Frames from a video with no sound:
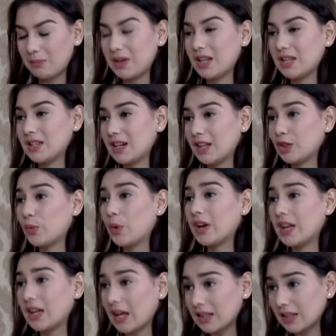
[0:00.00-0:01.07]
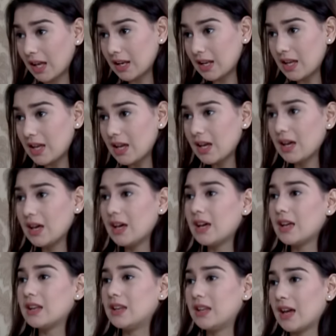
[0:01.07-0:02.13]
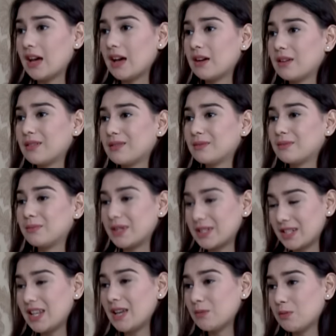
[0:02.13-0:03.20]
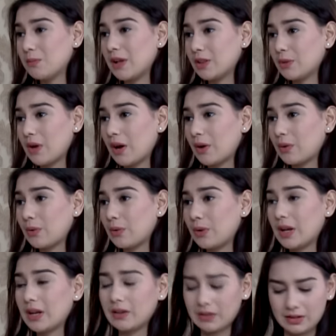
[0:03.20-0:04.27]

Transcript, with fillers: manajernya Tuan Deka tadi, dia bersedia membantu aku dan